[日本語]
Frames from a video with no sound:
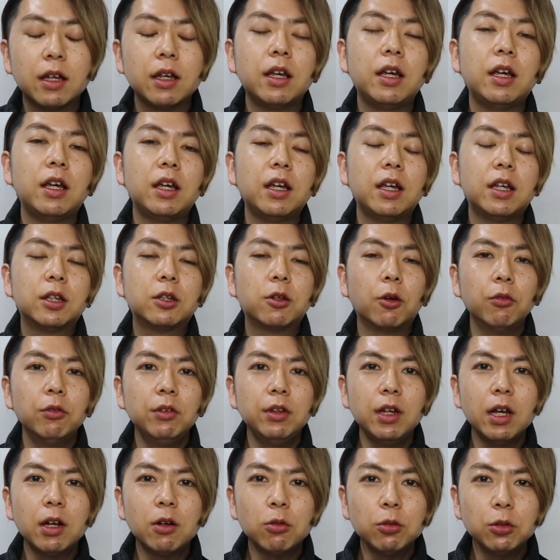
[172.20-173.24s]
えー、ど
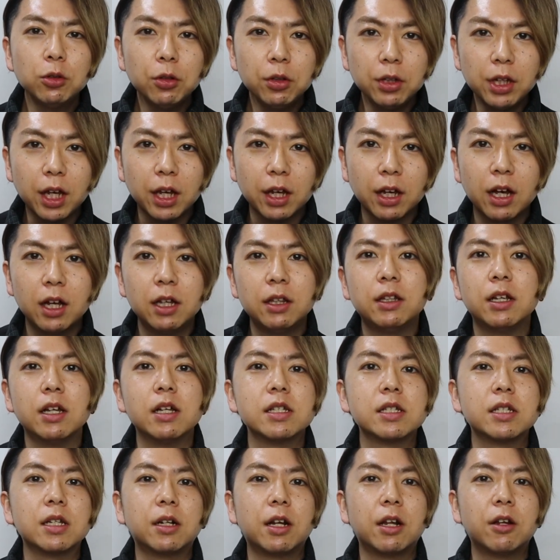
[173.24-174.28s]
んなことで判
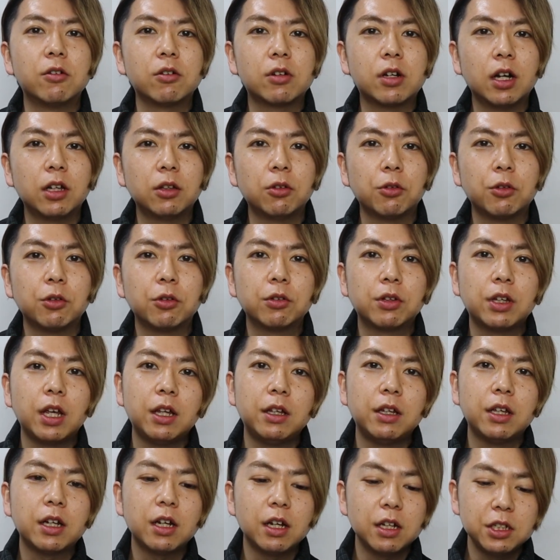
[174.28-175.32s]
断されるかという
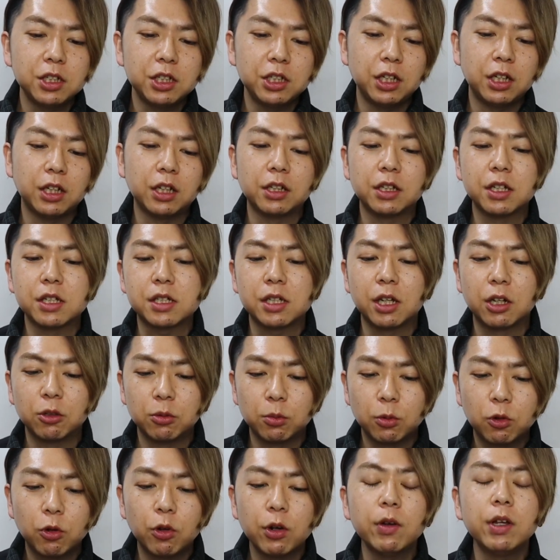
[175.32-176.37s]
点に関してなんですけれど
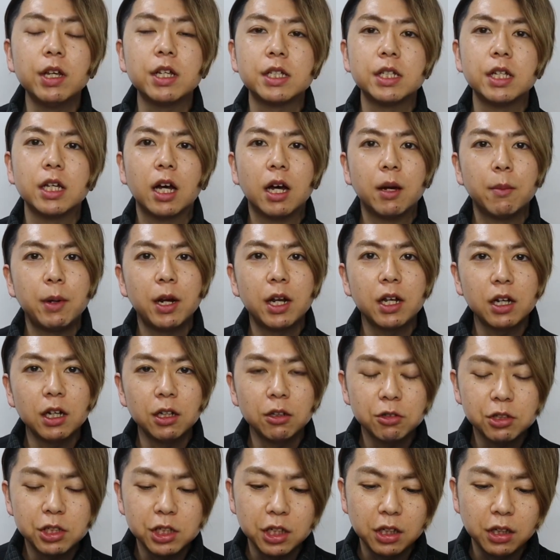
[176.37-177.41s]
も、これはですね、アメリカ
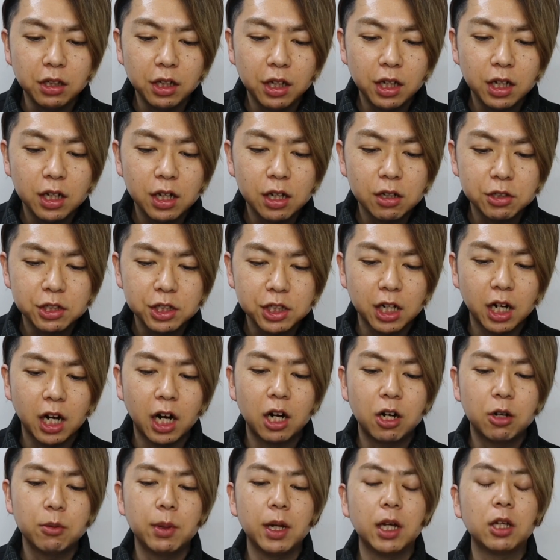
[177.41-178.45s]
の心理学者
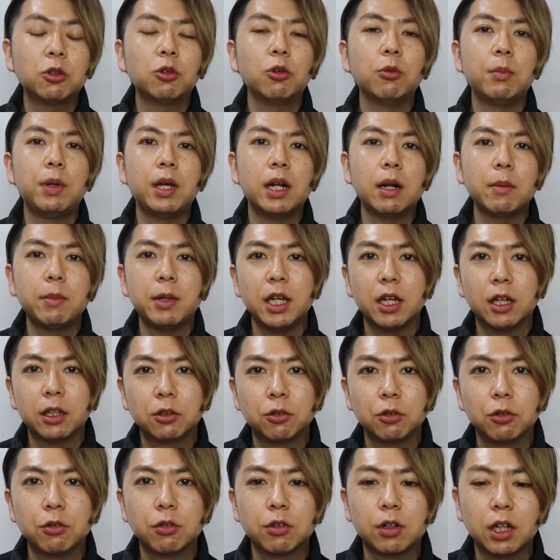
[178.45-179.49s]
アルバート・メラビアン
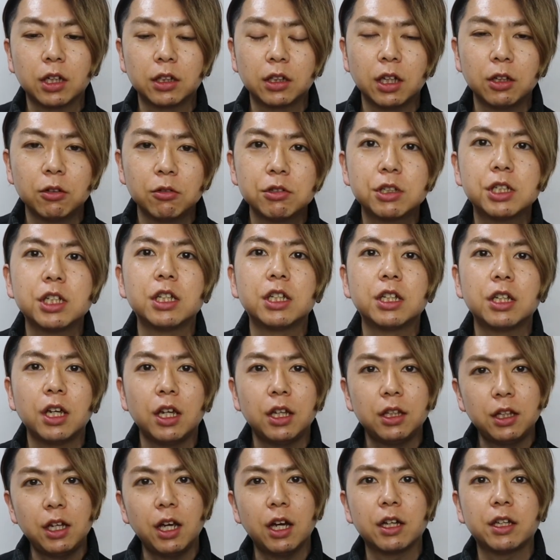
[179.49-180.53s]
という方の実
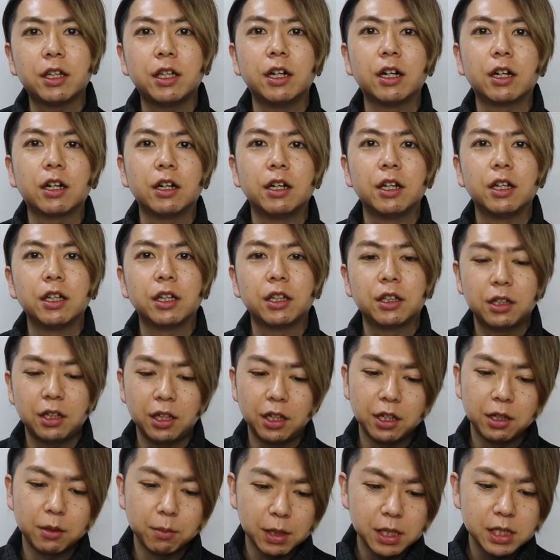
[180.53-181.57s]
験で明らかになって
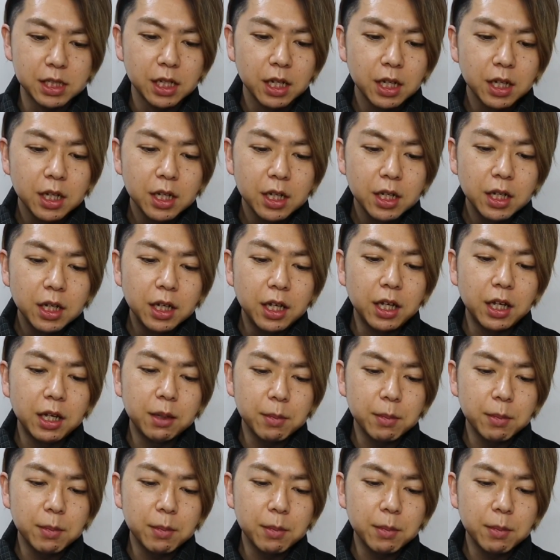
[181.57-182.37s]
います。えー、